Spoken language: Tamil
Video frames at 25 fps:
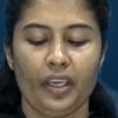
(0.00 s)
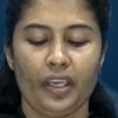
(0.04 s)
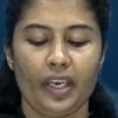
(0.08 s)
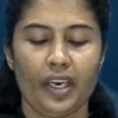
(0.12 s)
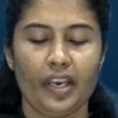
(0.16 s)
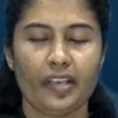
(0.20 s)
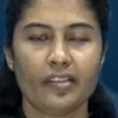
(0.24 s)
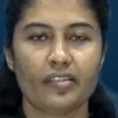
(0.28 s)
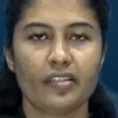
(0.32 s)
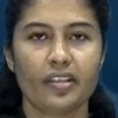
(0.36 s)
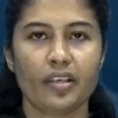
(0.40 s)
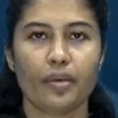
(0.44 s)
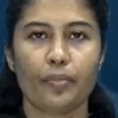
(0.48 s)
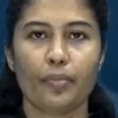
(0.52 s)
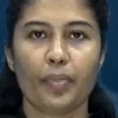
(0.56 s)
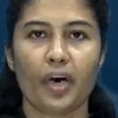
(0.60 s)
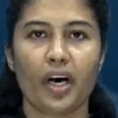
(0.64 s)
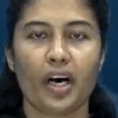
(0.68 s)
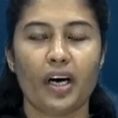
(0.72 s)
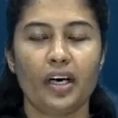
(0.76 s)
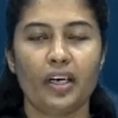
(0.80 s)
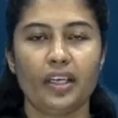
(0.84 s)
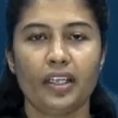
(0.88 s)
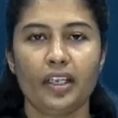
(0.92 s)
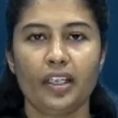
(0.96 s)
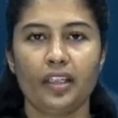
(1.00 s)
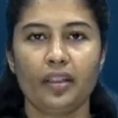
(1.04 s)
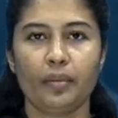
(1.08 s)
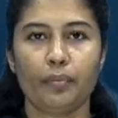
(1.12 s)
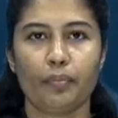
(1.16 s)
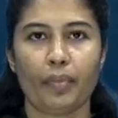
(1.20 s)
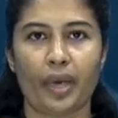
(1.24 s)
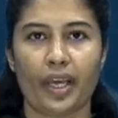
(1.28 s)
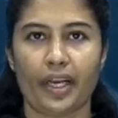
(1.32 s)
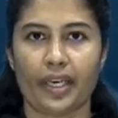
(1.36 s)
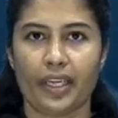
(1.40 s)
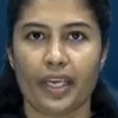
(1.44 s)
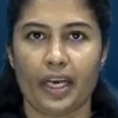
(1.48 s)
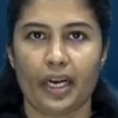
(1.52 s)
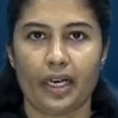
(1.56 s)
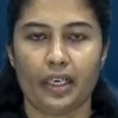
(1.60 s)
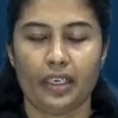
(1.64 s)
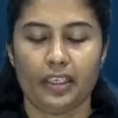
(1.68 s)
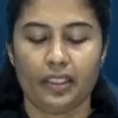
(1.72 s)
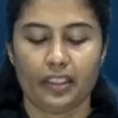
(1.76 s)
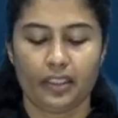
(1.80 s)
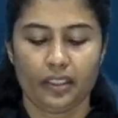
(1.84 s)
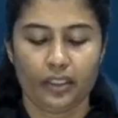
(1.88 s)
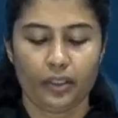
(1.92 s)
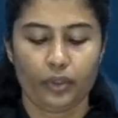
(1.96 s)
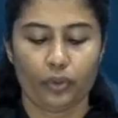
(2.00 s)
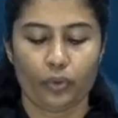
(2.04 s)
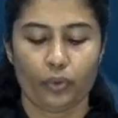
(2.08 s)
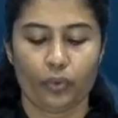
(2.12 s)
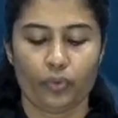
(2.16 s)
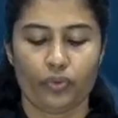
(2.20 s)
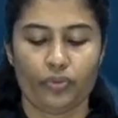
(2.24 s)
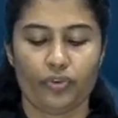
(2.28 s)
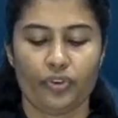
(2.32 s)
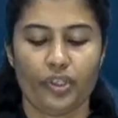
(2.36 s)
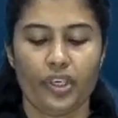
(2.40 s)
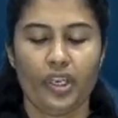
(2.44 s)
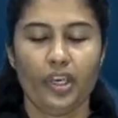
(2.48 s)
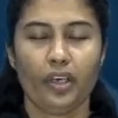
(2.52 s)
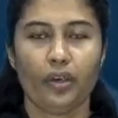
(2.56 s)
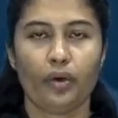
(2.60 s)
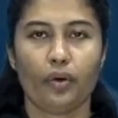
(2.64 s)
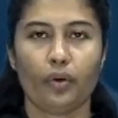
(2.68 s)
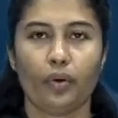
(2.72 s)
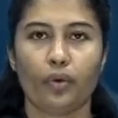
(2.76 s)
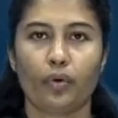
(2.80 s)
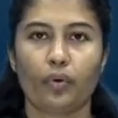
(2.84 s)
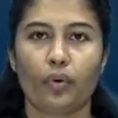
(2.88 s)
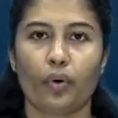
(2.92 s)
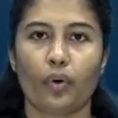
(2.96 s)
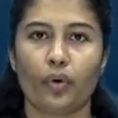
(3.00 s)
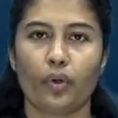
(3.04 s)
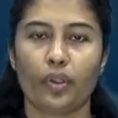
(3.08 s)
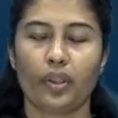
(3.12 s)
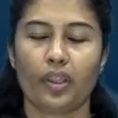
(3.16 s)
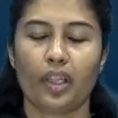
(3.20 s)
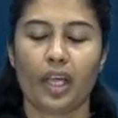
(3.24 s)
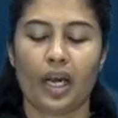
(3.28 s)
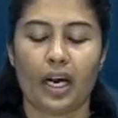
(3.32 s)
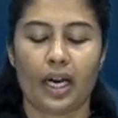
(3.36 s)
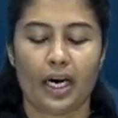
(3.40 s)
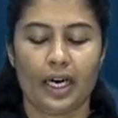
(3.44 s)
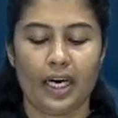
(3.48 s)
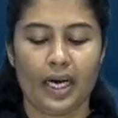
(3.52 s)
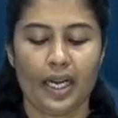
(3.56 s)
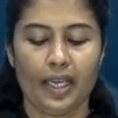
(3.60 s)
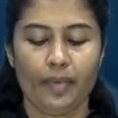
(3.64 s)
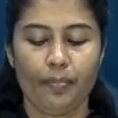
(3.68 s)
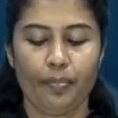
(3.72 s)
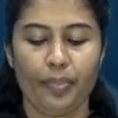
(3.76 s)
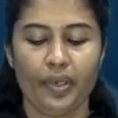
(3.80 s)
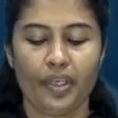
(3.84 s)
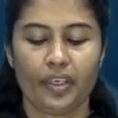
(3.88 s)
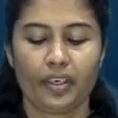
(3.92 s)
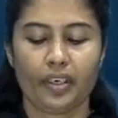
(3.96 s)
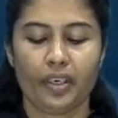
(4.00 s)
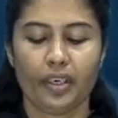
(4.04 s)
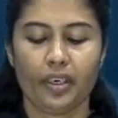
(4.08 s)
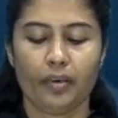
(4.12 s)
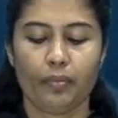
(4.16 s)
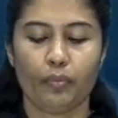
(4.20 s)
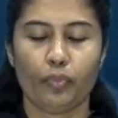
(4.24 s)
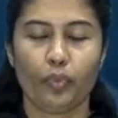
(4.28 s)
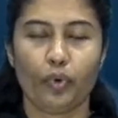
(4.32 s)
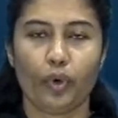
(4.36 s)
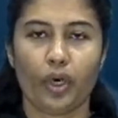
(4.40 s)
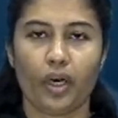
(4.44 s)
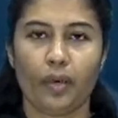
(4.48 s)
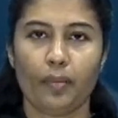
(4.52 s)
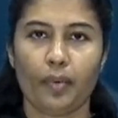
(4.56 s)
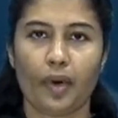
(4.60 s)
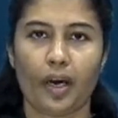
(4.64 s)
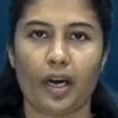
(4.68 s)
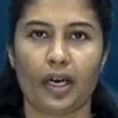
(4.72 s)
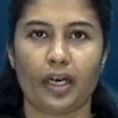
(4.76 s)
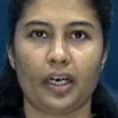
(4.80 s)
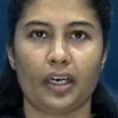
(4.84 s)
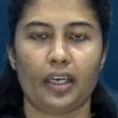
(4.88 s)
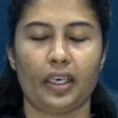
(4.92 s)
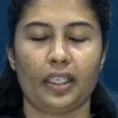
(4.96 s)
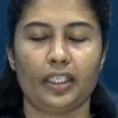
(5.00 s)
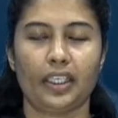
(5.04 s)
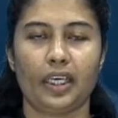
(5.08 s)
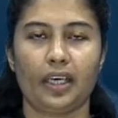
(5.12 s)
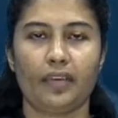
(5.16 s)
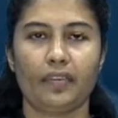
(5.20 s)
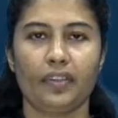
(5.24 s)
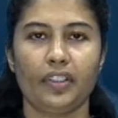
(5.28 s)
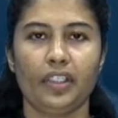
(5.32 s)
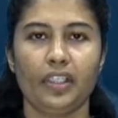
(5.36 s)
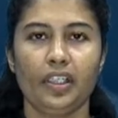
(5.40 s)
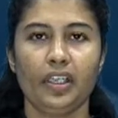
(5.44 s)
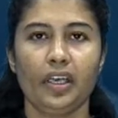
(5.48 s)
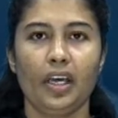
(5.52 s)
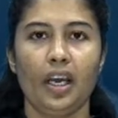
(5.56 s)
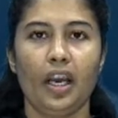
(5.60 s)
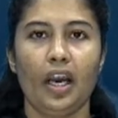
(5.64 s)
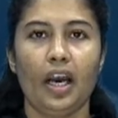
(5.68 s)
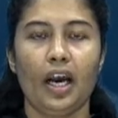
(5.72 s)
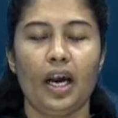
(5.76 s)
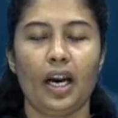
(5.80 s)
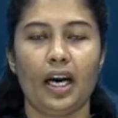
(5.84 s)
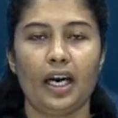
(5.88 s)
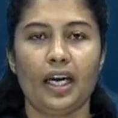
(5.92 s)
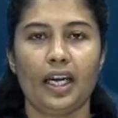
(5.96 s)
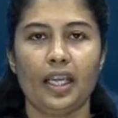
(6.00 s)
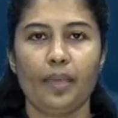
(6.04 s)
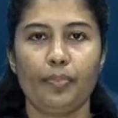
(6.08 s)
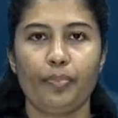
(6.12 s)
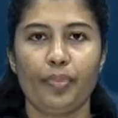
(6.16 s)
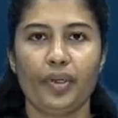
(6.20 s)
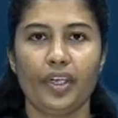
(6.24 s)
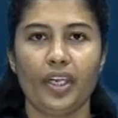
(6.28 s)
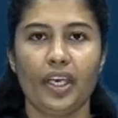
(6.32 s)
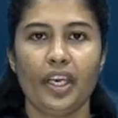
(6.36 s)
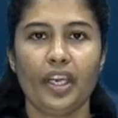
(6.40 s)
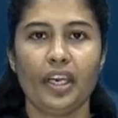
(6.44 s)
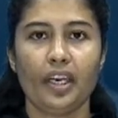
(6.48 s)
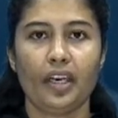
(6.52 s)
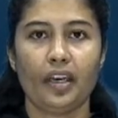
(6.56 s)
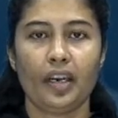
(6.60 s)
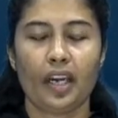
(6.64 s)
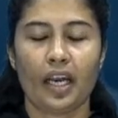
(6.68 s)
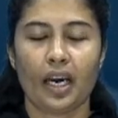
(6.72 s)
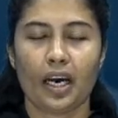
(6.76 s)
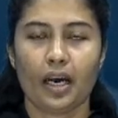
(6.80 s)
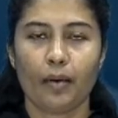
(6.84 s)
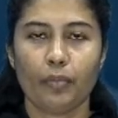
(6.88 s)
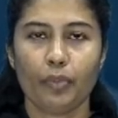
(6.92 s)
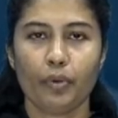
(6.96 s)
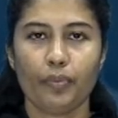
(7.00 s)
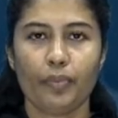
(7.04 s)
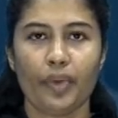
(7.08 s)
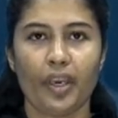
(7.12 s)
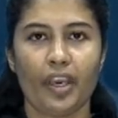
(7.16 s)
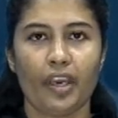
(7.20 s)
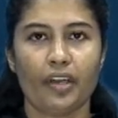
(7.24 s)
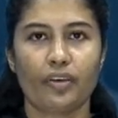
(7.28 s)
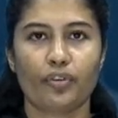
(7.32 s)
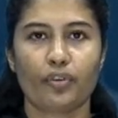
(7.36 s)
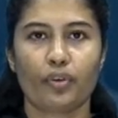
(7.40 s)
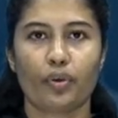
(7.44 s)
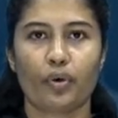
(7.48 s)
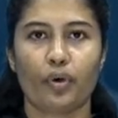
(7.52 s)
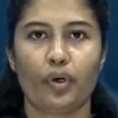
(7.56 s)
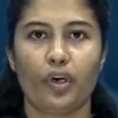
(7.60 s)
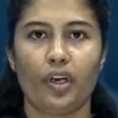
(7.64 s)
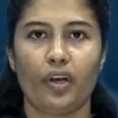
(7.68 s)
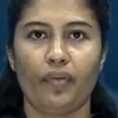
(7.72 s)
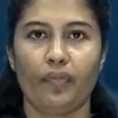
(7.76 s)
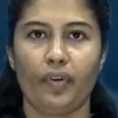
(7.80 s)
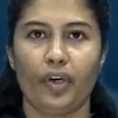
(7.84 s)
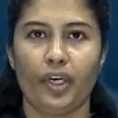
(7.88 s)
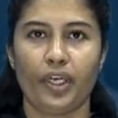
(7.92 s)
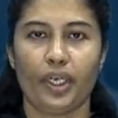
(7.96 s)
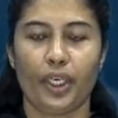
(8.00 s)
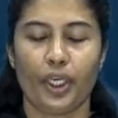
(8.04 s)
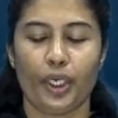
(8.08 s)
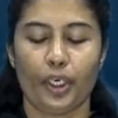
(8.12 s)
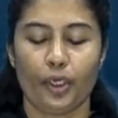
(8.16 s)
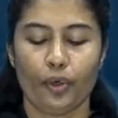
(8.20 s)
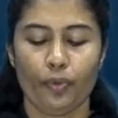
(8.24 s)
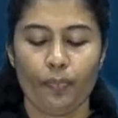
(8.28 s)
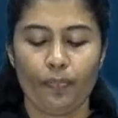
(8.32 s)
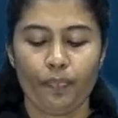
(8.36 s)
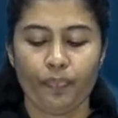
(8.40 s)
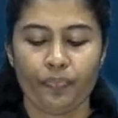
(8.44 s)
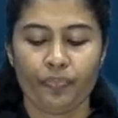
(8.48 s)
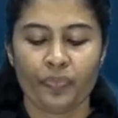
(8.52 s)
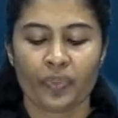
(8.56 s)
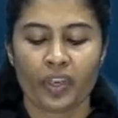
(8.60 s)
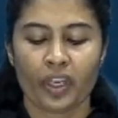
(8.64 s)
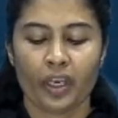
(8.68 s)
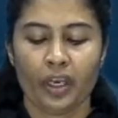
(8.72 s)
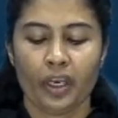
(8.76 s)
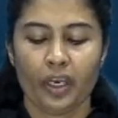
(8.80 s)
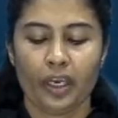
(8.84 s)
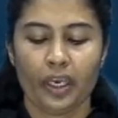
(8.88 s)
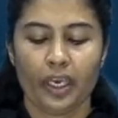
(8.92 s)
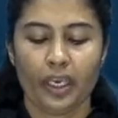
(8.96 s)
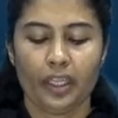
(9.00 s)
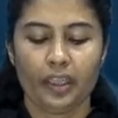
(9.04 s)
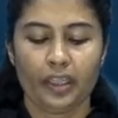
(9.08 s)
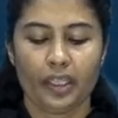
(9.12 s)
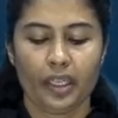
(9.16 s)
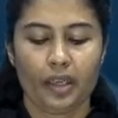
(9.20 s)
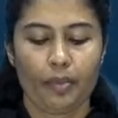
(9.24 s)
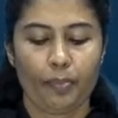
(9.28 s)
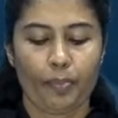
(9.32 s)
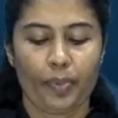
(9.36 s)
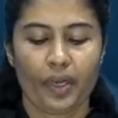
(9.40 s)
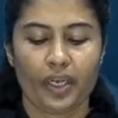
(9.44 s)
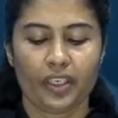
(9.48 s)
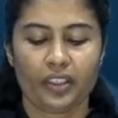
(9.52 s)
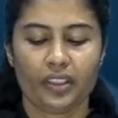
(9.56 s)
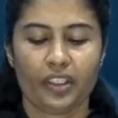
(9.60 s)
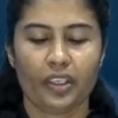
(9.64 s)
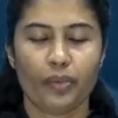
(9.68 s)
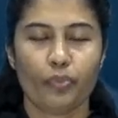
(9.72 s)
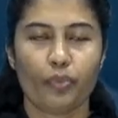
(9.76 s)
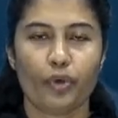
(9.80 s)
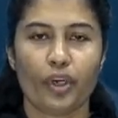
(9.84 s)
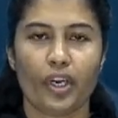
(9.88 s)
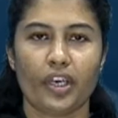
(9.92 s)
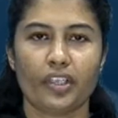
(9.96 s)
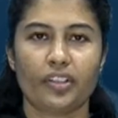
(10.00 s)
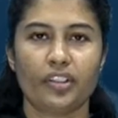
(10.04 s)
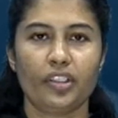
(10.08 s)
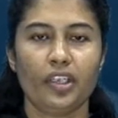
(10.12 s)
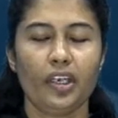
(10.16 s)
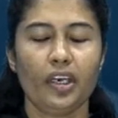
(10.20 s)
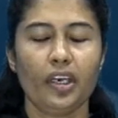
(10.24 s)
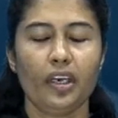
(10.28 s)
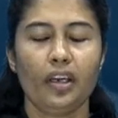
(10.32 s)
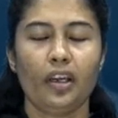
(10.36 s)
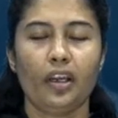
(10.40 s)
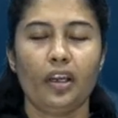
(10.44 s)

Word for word: இயேசு மாஹரித் மரியாளுக்கு தோன்றி கொடுத்த அழைப்பிற்கு முகமாக அதாவது அழைப்பினை நாமும் ஏற்றுக்கொள்ள வேண்டியும் இந்த பக்தி முயற்சி